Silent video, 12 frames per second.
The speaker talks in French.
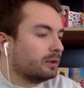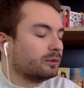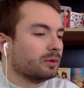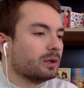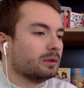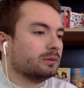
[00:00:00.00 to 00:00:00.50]

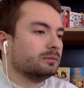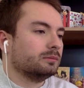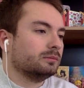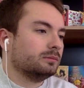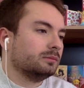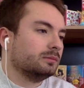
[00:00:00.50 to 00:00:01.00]
deux là.
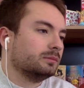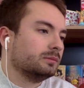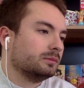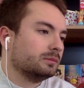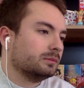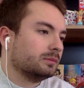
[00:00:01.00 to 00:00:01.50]

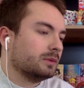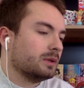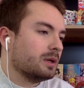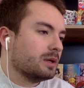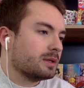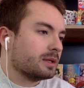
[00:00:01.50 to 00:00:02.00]

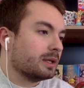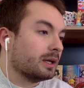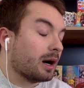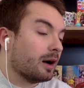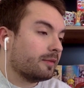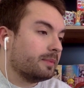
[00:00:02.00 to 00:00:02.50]
C'est
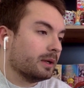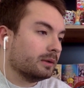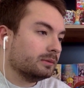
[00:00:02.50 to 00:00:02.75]
grave bien.